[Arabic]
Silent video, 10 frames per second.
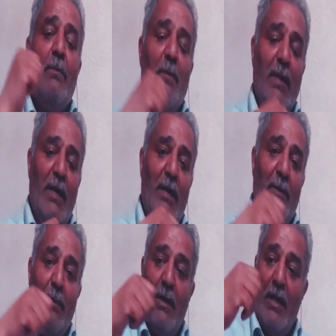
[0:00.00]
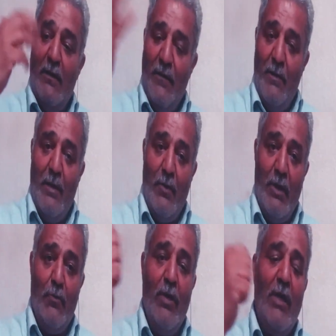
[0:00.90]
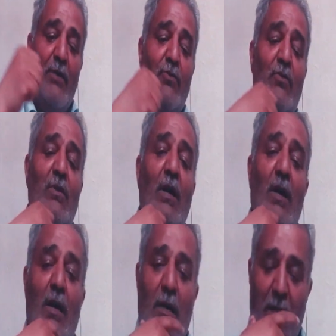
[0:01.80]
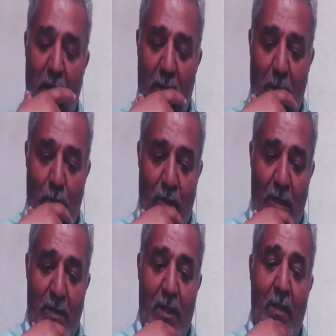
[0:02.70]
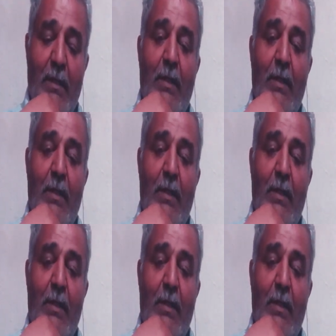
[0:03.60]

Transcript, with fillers: بمرحله من المراحل فيما لو كان هناك جزء اخر لهذا المسلسل.